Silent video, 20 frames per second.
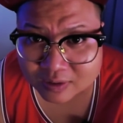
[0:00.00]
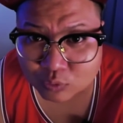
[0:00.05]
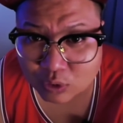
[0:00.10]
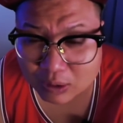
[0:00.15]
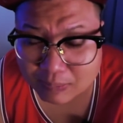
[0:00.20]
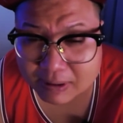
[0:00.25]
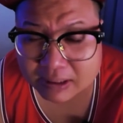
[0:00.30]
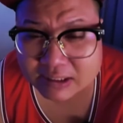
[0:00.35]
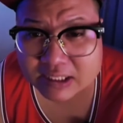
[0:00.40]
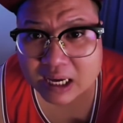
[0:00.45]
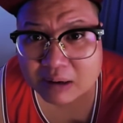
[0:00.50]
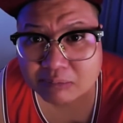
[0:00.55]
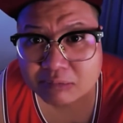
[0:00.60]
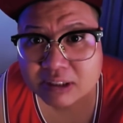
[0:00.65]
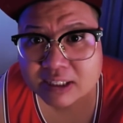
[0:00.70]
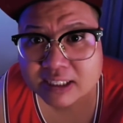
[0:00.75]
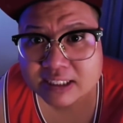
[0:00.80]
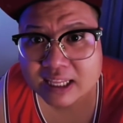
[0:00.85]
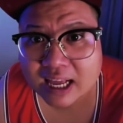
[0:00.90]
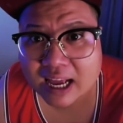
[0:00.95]
quay ban đêm
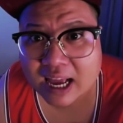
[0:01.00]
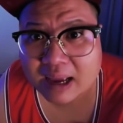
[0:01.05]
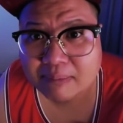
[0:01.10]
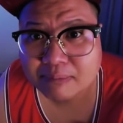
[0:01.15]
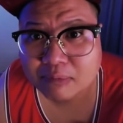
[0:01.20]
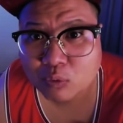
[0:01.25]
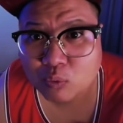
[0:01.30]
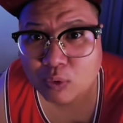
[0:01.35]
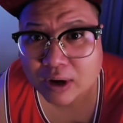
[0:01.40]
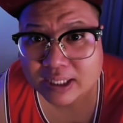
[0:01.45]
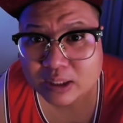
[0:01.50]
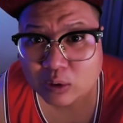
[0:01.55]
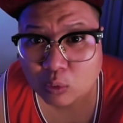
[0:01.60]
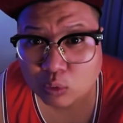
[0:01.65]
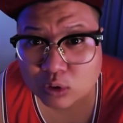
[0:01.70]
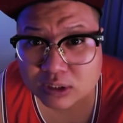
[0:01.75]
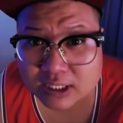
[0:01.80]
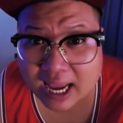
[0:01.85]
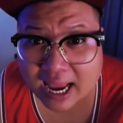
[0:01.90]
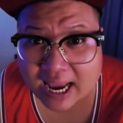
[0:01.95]
rất là tệ còn quay
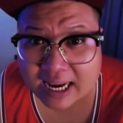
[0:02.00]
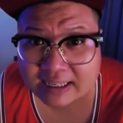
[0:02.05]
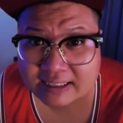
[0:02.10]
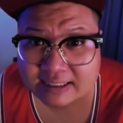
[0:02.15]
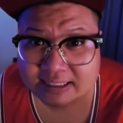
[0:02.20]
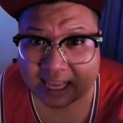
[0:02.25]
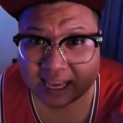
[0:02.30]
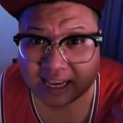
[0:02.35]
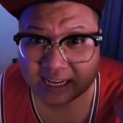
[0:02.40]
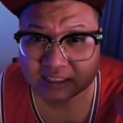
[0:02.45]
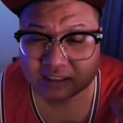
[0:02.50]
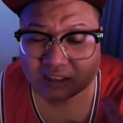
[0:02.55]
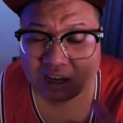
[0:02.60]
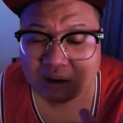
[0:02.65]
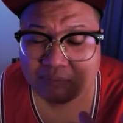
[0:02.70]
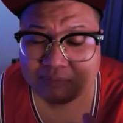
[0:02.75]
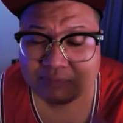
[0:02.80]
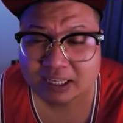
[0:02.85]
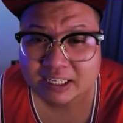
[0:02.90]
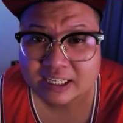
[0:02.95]
đủ sáng đèn
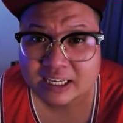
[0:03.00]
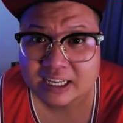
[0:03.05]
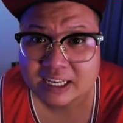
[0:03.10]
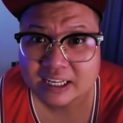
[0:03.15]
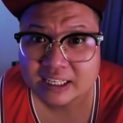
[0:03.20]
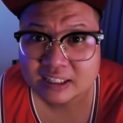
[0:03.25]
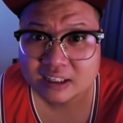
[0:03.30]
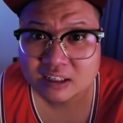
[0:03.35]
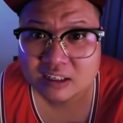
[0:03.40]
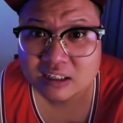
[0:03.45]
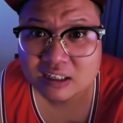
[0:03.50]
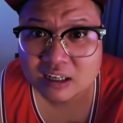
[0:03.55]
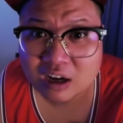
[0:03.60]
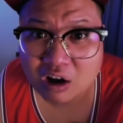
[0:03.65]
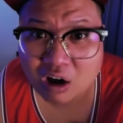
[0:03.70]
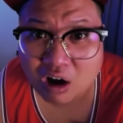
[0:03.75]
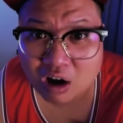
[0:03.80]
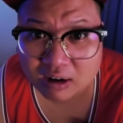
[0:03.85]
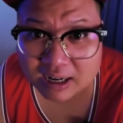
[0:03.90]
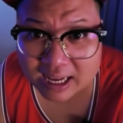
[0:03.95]
đốm này kia nó rất là
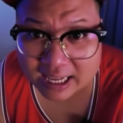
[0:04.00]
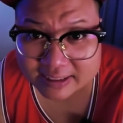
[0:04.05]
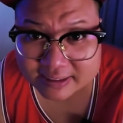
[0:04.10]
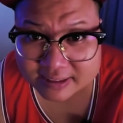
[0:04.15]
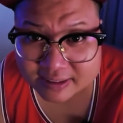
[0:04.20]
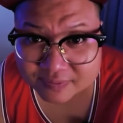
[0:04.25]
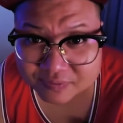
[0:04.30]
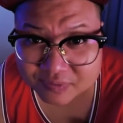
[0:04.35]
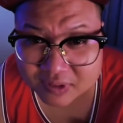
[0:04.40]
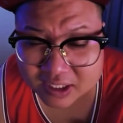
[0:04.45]
ngon lành